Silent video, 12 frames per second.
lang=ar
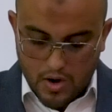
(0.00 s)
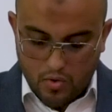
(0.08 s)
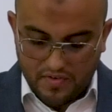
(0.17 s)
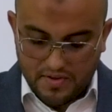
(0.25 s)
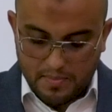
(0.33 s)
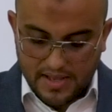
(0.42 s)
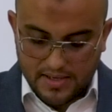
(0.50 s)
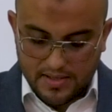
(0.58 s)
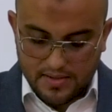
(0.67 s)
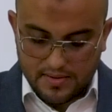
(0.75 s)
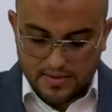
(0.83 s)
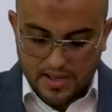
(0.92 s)
وفي
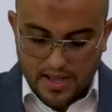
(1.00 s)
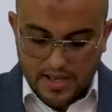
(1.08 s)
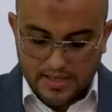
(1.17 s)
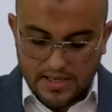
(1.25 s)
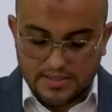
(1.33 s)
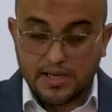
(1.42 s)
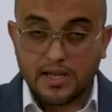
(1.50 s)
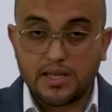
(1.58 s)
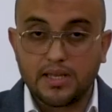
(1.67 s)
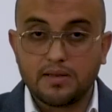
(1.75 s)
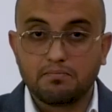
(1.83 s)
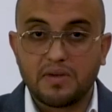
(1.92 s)
باريس
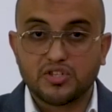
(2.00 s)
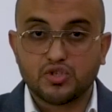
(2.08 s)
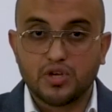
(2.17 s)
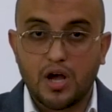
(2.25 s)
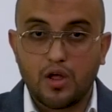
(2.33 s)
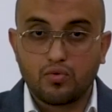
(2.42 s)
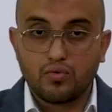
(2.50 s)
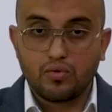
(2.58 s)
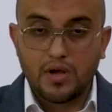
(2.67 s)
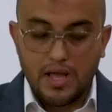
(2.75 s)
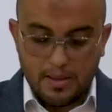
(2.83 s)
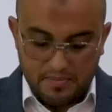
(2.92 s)
يلتقي ماتشادو
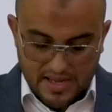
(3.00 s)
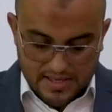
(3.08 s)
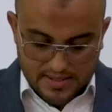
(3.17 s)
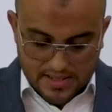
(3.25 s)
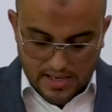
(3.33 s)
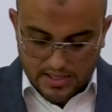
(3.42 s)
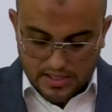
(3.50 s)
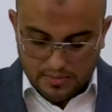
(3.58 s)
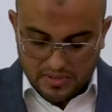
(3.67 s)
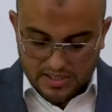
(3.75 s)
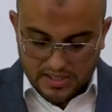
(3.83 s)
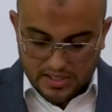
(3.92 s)

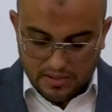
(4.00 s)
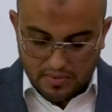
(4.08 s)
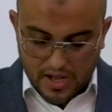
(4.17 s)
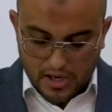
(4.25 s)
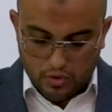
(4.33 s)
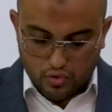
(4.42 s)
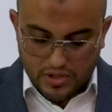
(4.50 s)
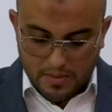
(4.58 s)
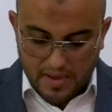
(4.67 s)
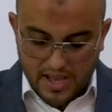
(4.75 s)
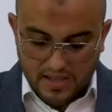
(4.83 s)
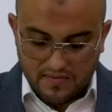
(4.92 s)
باثنين من كبار
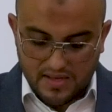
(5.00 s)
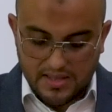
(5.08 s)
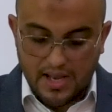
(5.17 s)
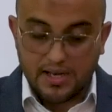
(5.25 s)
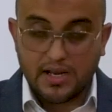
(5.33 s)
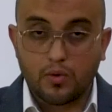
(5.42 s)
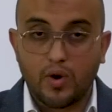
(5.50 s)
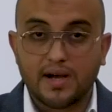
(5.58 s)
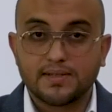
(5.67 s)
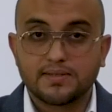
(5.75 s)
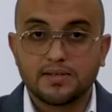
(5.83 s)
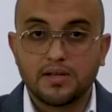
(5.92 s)
الأدباء في ذلك
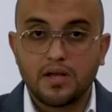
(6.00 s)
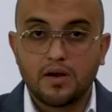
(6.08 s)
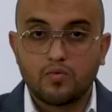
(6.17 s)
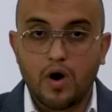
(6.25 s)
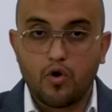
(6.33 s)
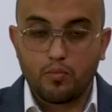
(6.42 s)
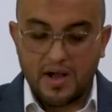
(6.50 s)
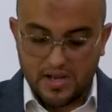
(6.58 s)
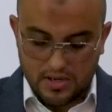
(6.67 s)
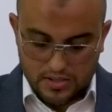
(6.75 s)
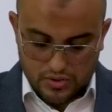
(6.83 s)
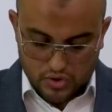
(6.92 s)
الوقت
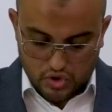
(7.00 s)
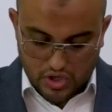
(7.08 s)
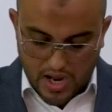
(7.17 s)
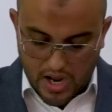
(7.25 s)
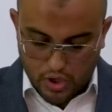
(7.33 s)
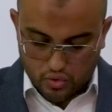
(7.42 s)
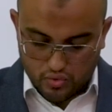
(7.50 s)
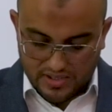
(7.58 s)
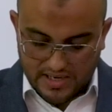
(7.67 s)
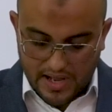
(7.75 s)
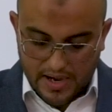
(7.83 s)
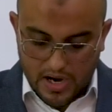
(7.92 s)
وهما شاعر
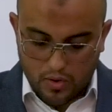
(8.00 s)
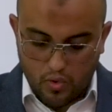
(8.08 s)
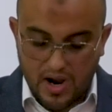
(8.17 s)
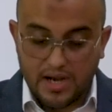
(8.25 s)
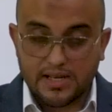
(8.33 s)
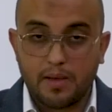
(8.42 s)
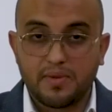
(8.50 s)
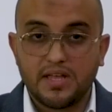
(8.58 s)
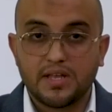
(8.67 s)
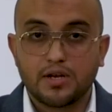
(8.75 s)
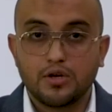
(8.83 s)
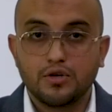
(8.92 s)
نيكاراغوا
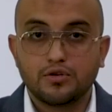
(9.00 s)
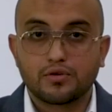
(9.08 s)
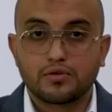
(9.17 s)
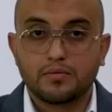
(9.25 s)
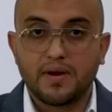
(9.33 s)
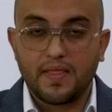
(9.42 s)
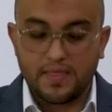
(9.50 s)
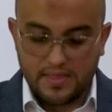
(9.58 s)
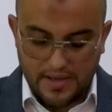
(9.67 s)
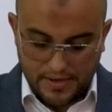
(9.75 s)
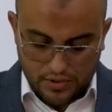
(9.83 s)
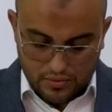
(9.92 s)
الكبير روبرت
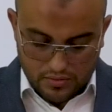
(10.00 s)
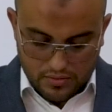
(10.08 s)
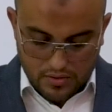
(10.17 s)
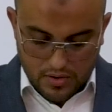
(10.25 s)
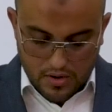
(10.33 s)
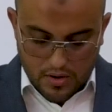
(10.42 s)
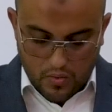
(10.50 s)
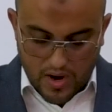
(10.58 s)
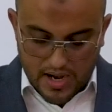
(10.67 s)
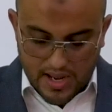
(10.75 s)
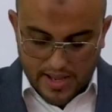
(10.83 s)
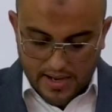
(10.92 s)
داريو
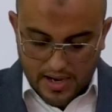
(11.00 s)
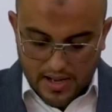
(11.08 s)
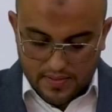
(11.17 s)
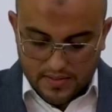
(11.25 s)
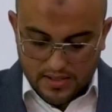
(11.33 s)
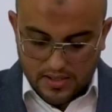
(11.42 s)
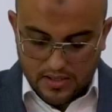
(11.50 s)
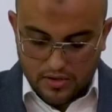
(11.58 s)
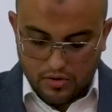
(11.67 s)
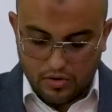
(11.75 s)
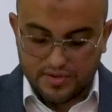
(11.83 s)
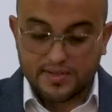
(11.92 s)
والأيرلندي
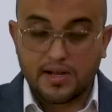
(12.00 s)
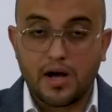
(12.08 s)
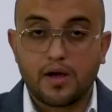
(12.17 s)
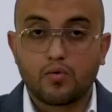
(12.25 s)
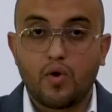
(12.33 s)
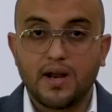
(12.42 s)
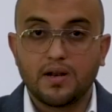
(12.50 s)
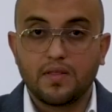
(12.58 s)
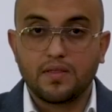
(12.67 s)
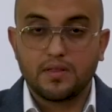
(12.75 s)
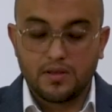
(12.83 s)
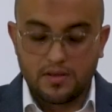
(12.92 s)
أوسكار وايلد